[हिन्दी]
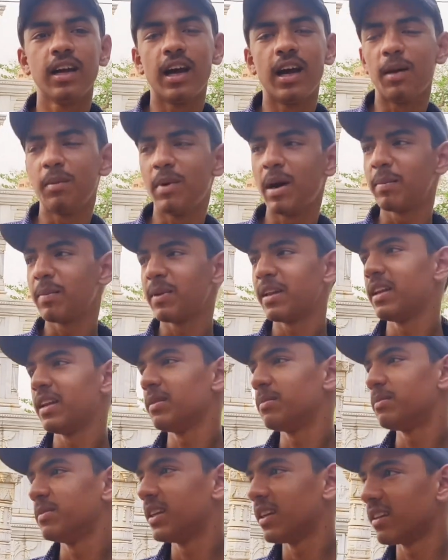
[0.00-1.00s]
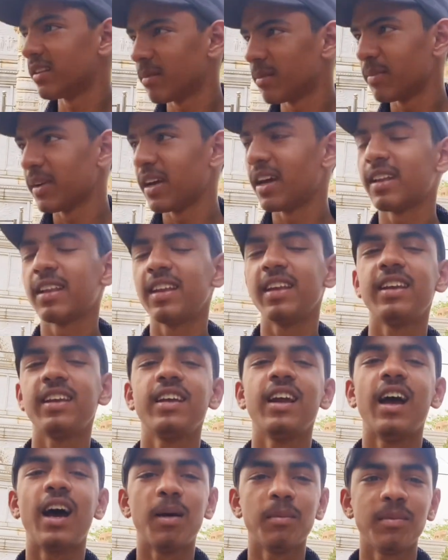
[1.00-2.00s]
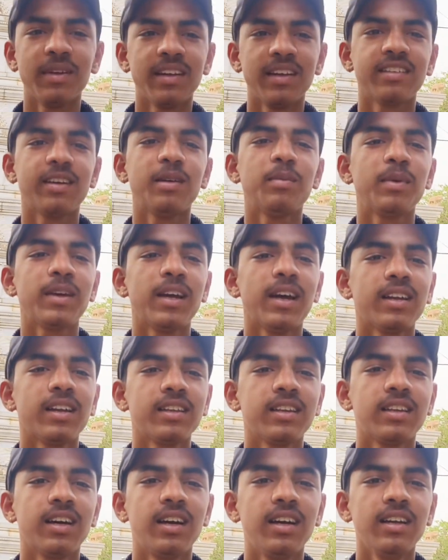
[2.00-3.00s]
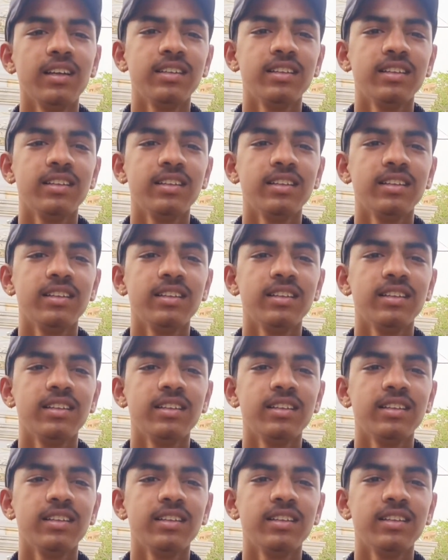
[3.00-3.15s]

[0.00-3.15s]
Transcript: हम आपके लिए जैसा प्यार दे रहे हैं आप भी ऐसा प्यार दिखाएं